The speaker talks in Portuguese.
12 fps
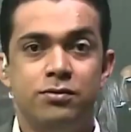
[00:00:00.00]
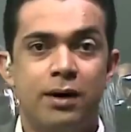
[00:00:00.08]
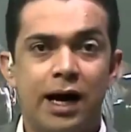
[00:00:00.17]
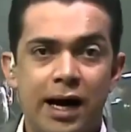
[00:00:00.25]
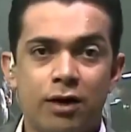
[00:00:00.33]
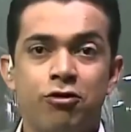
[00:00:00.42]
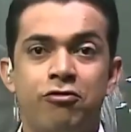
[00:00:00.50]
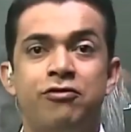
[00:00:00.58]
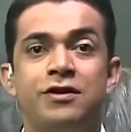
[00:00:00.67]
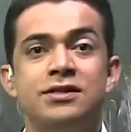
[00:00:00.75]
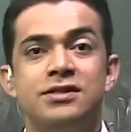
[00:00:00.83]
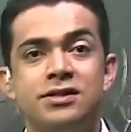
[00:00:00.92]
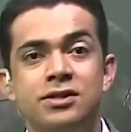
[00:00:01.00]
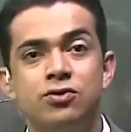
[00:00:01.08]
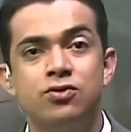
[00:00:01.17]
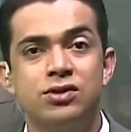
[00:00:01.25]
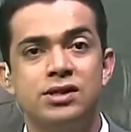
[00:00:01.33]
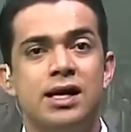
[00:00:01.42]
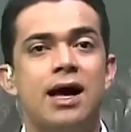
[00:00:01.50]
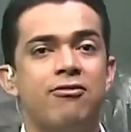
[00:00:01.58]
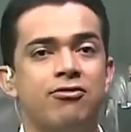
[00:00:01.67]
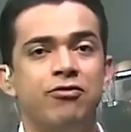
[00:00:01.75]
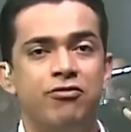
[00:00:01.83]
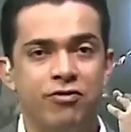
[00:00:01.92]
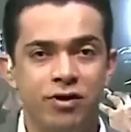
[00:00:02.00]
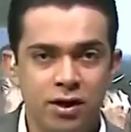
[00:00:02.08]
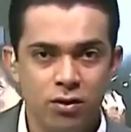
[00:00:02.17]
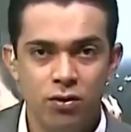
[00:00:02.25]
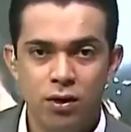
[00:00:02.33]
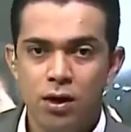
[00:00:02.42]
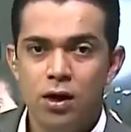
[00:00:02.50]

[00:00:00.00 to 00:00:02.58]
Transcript: o desembargador Francisco Seráfico Filho